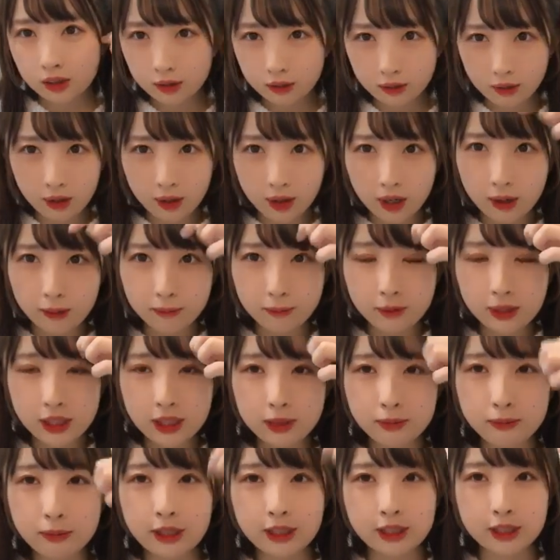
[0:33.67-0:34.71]
今日は
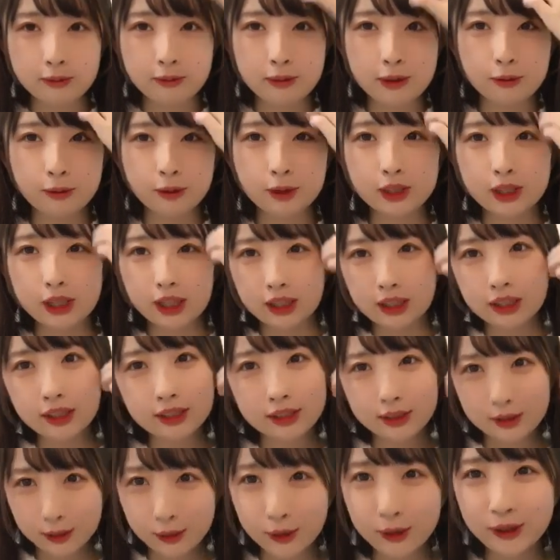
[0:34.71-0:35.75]
いい目覚めをしたんで
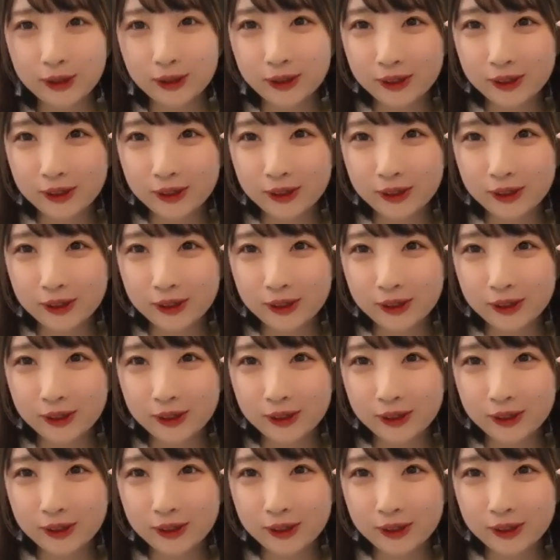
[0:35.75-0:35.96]
すよ